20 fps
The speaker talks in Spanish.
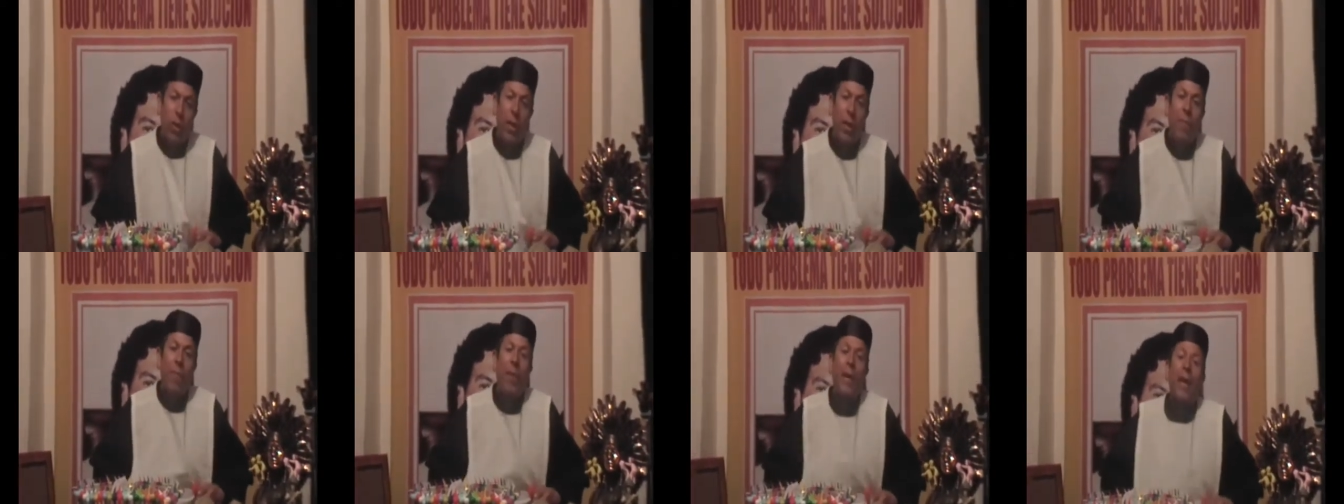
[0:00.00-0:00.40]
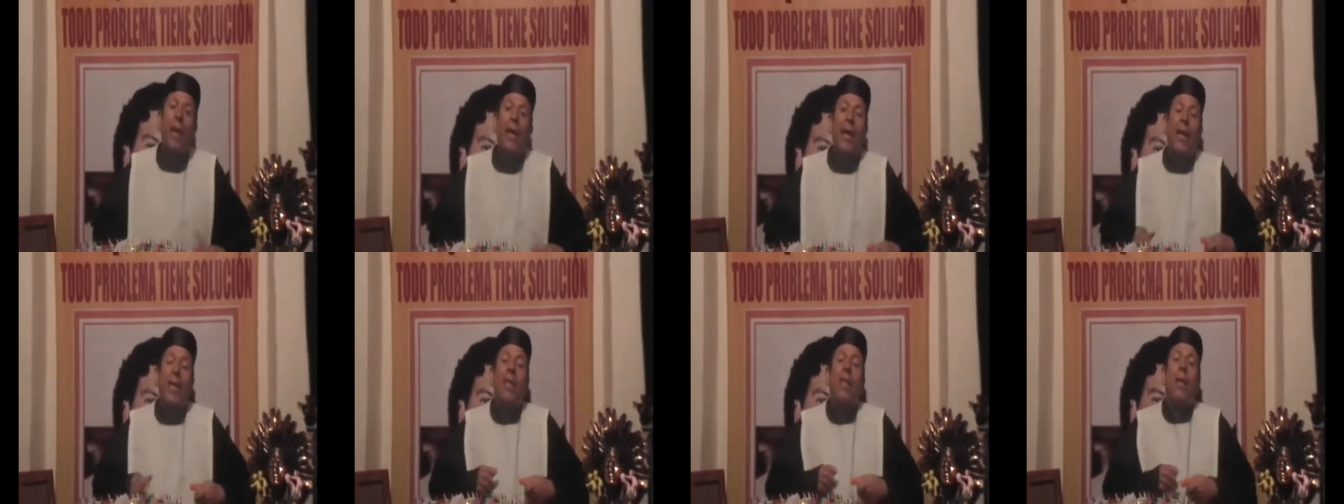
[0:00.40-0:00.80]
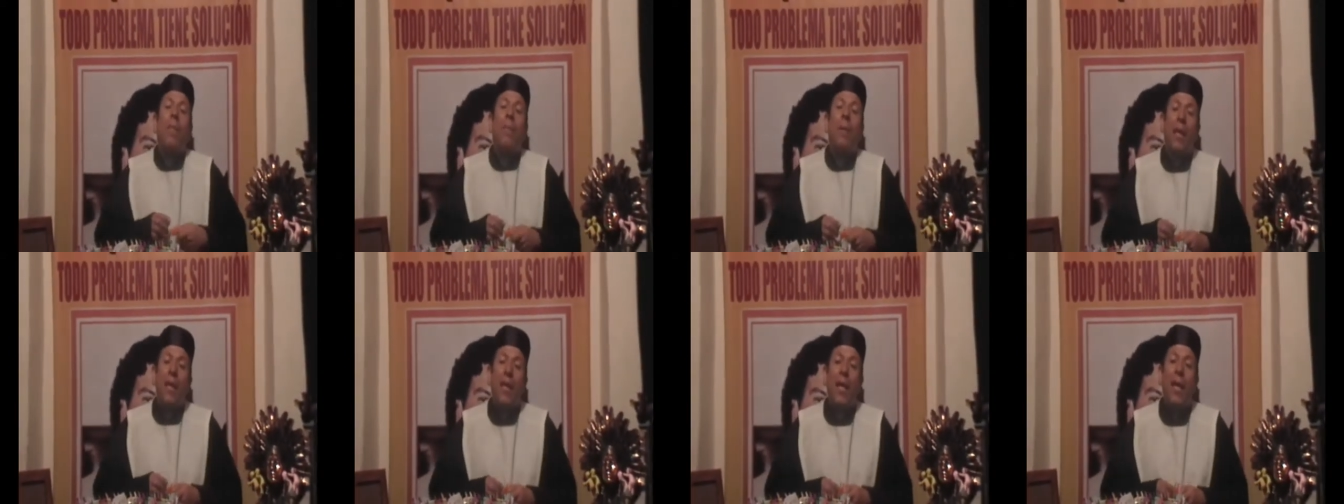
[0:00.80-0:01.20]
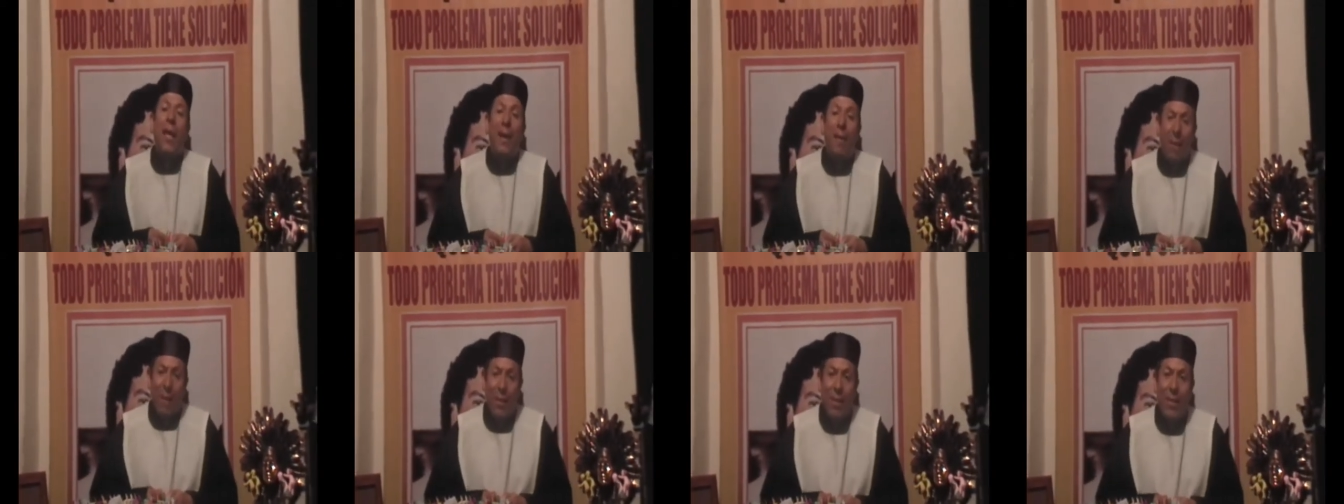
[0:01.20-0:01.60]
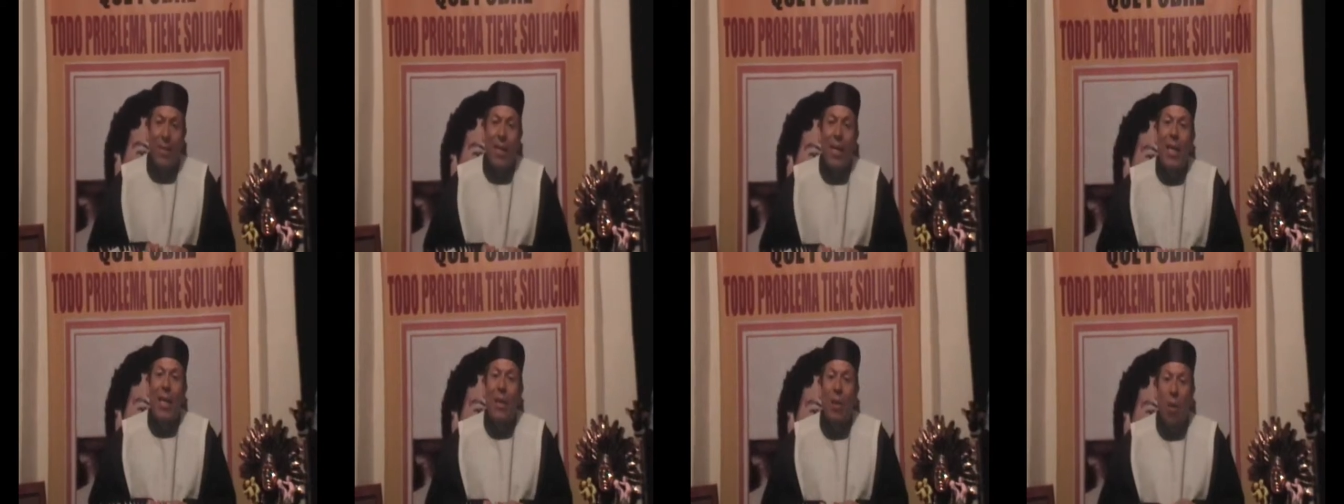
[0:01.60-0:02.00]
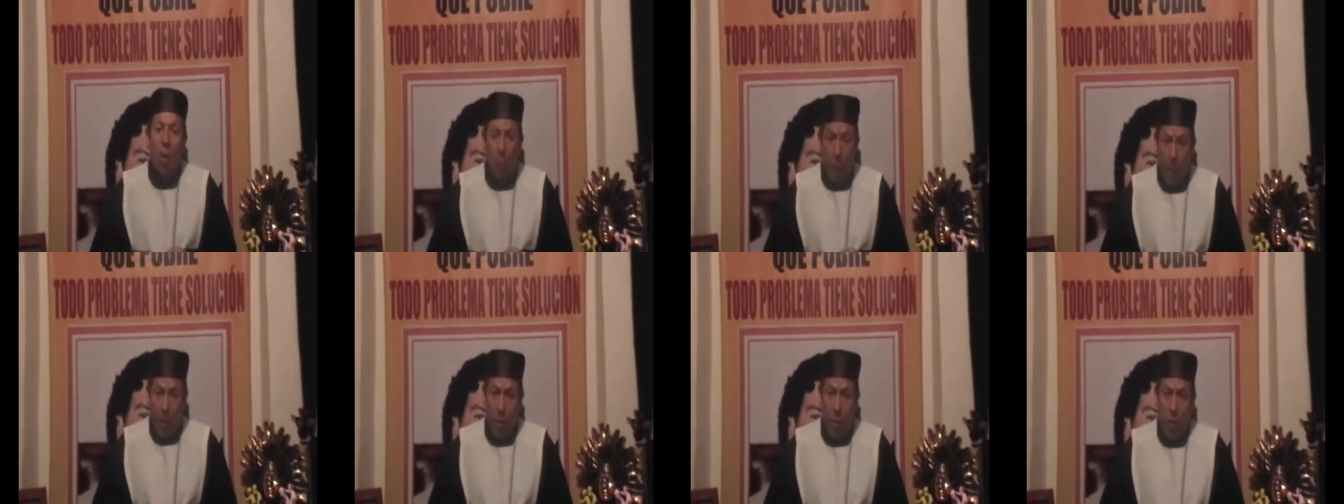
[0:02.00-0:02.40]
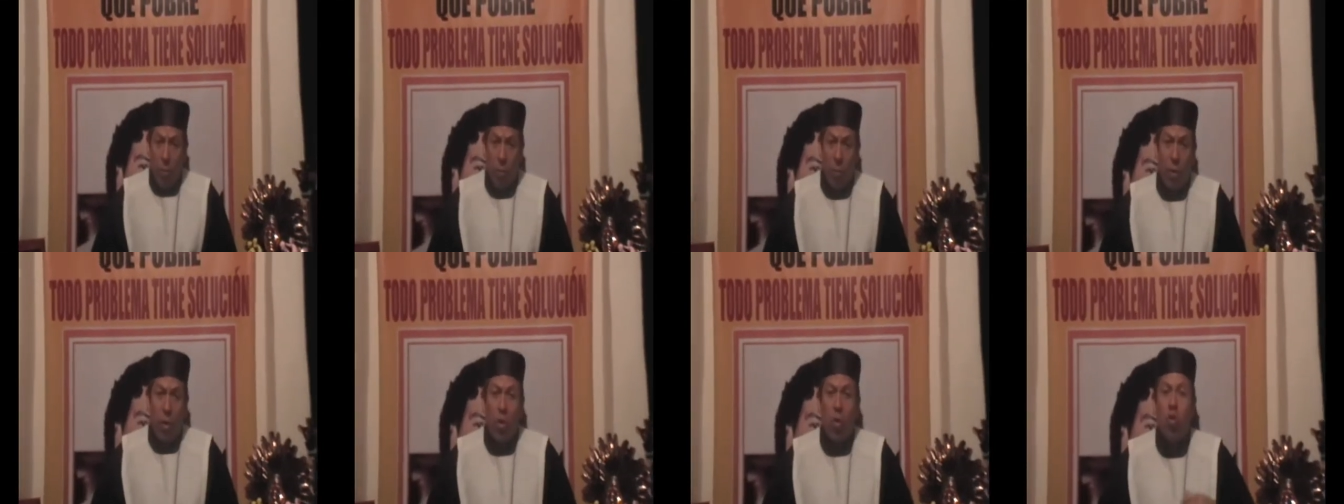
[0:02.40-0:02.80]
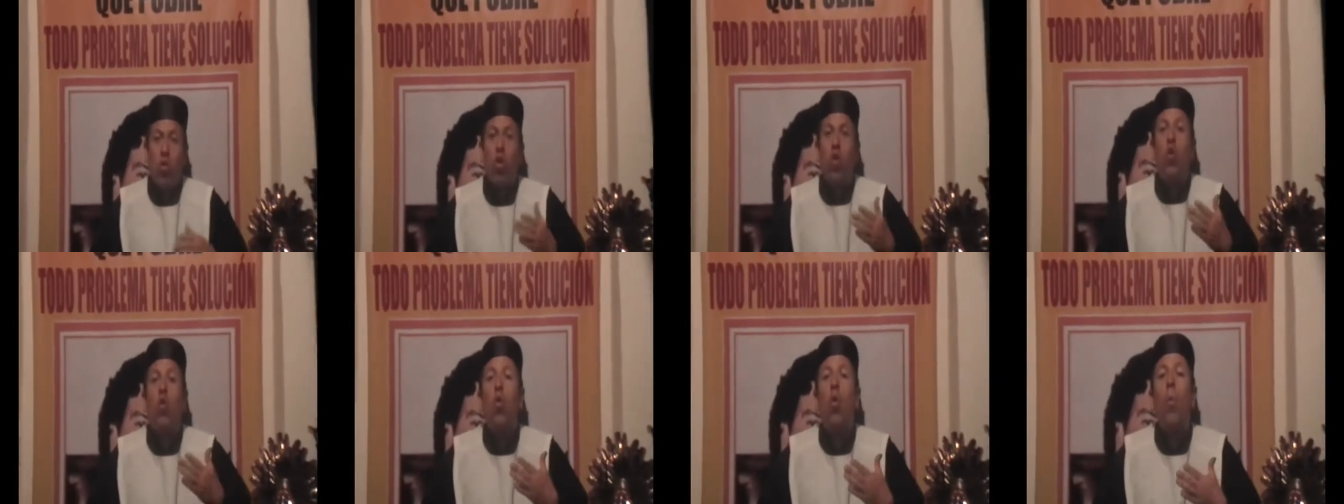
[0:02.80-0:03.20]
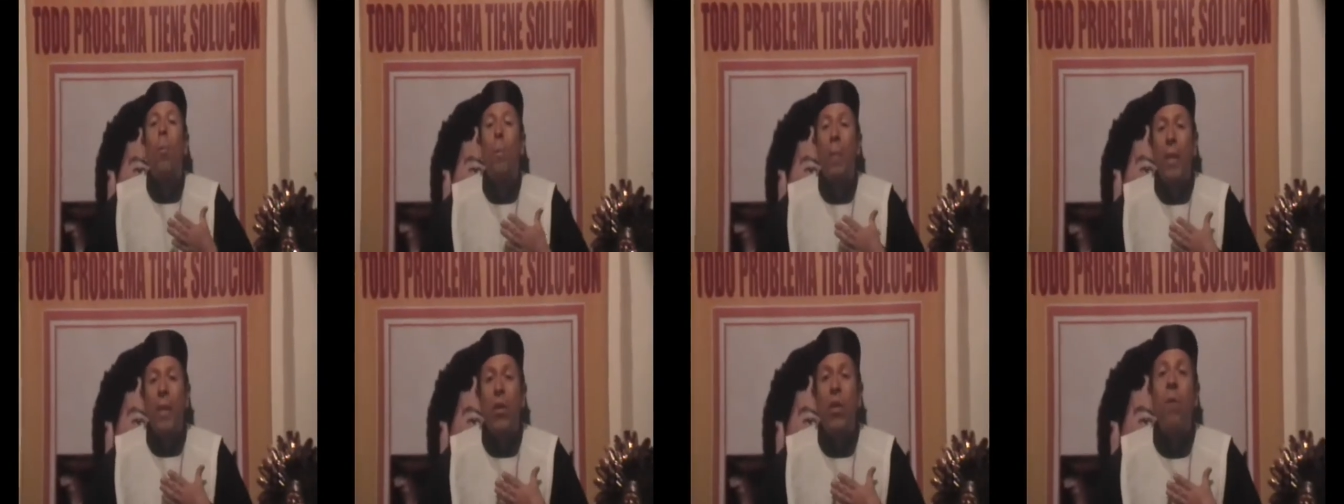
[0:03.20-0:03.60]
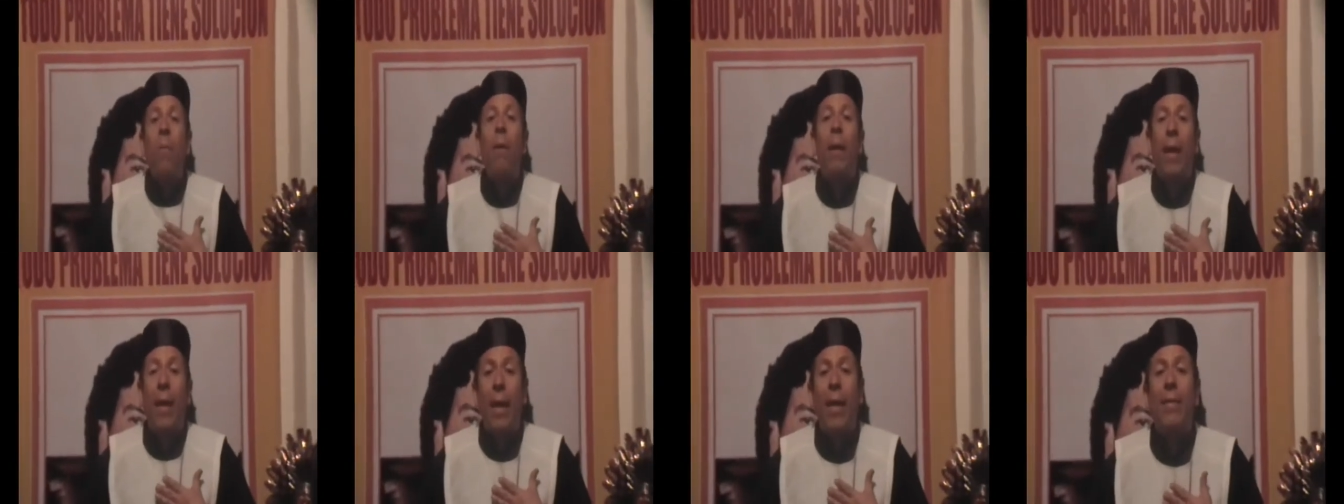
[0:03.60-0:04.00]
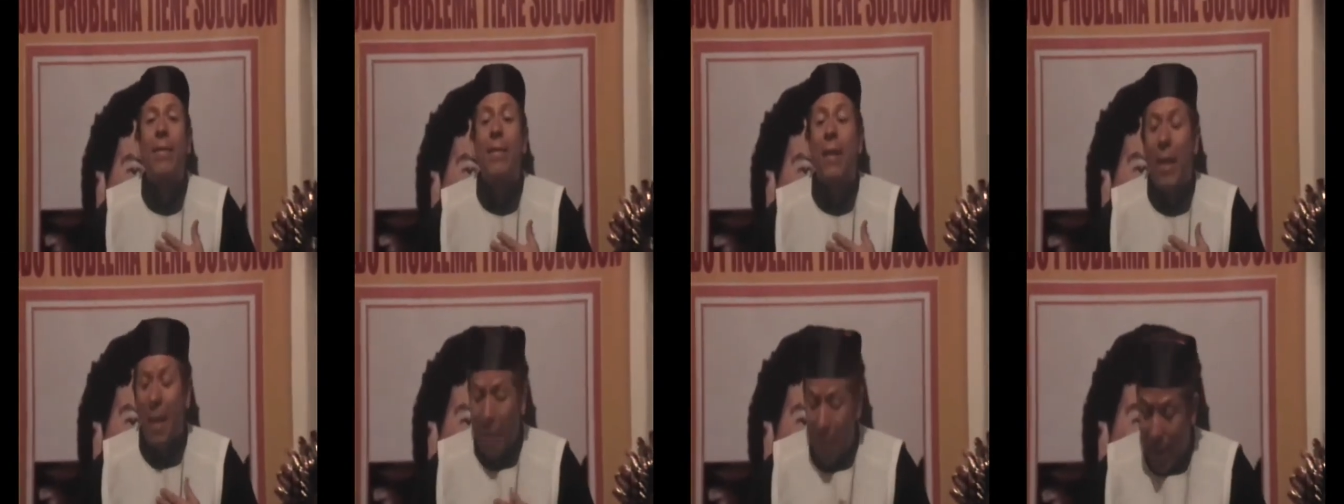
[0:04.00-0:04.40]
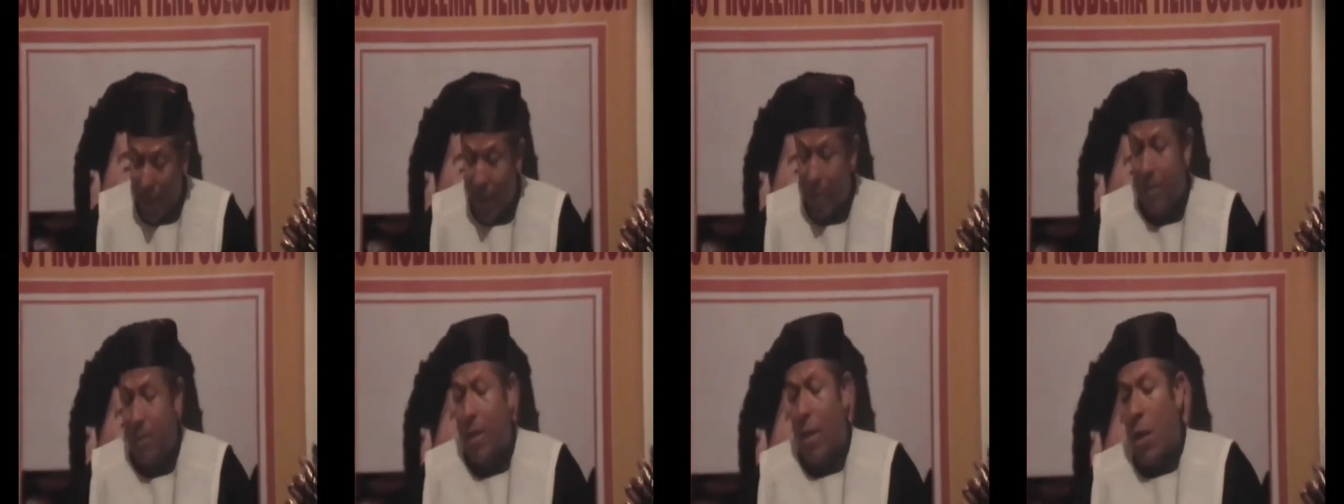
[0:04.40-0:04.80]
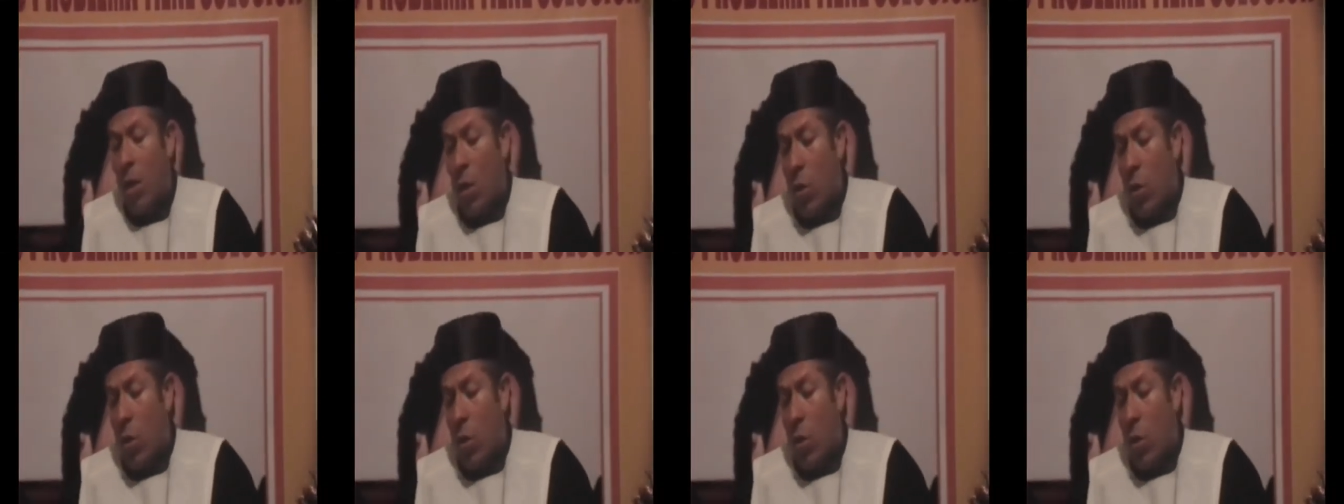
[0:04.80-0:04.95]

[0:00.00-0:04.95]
vida y también a la vez lo vengo, porque yo soy cupido y venganza a la vez.